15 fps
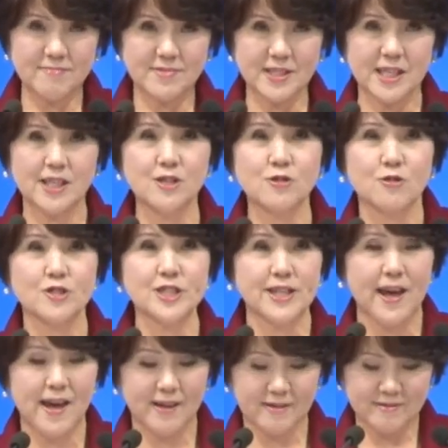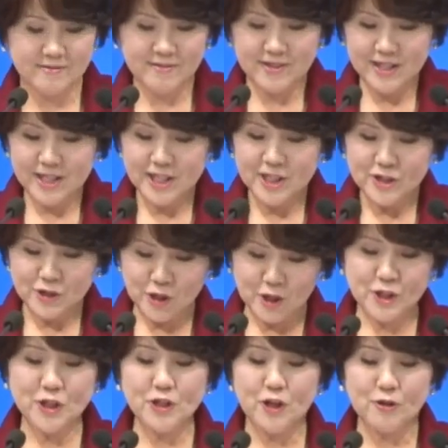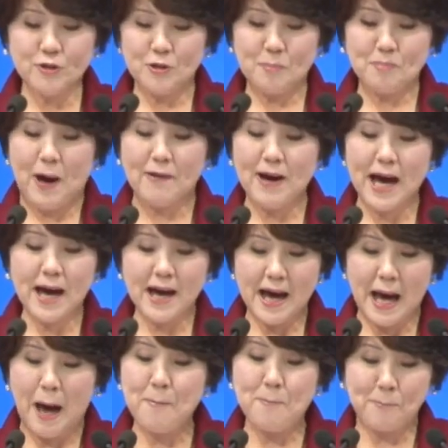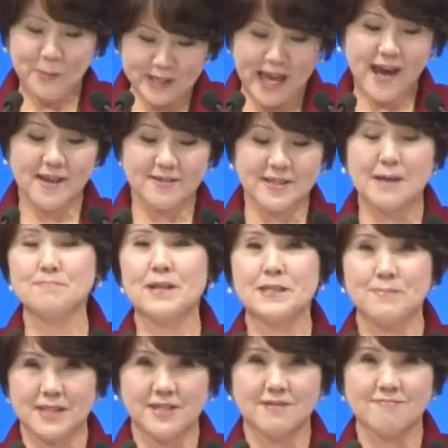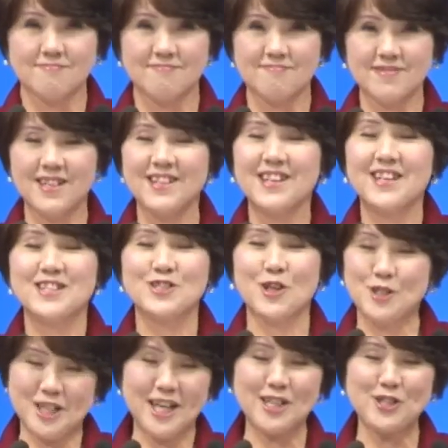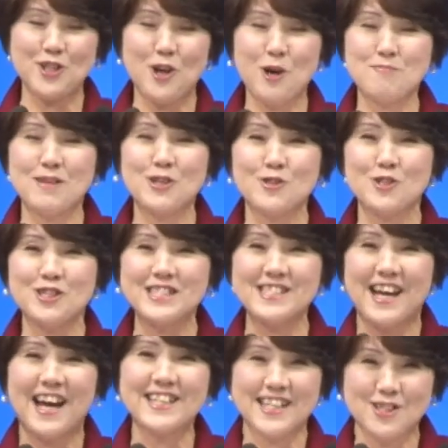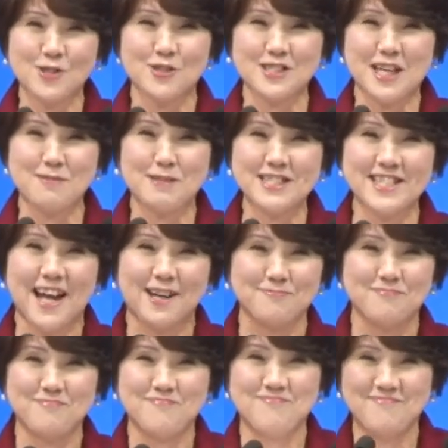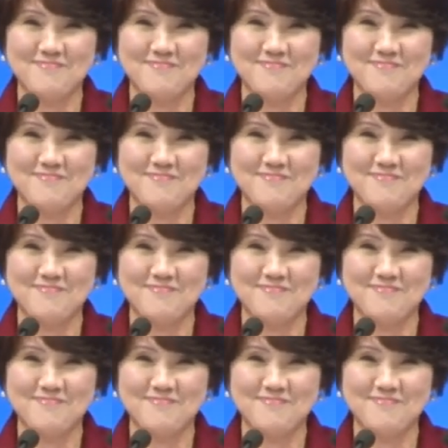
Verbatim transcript: 議員として女子力パワーアップで頑張ります。ご清聴誠にありがとうございました。